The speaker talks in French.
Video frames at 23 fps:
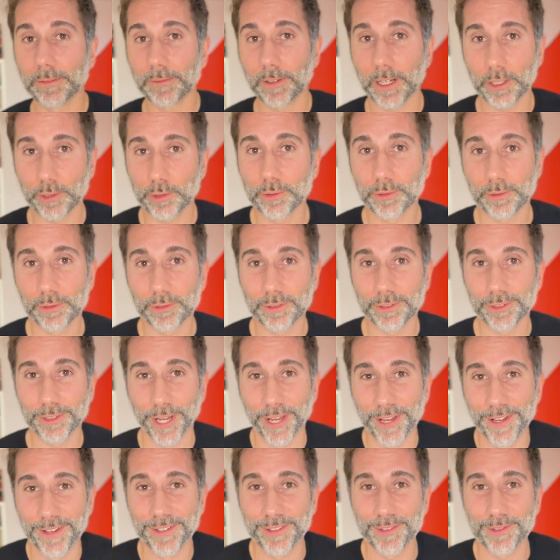Voilà, je,
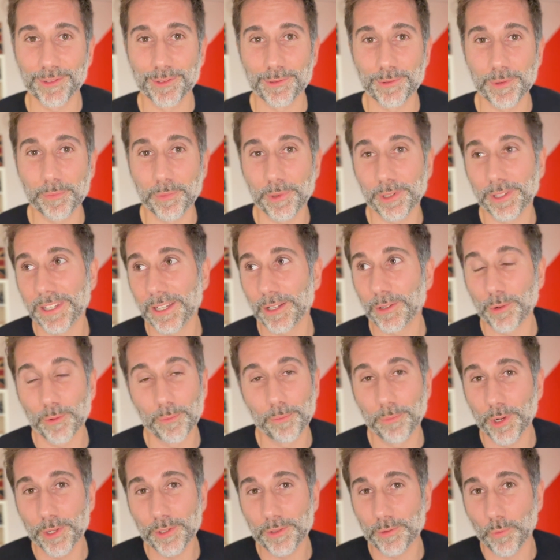suis peut-être le
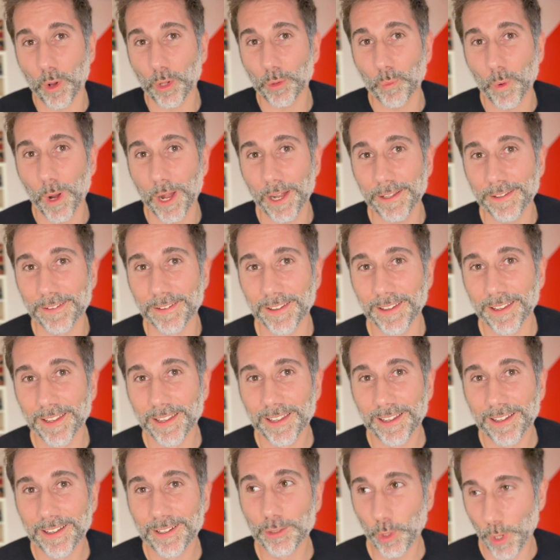boss worldwide
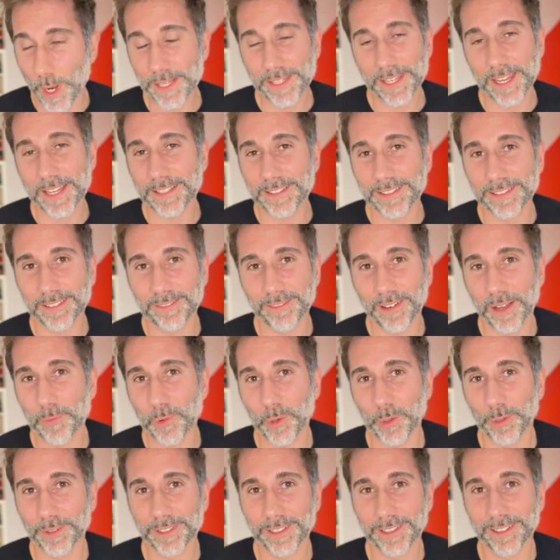euh, de la sieste, vraiment.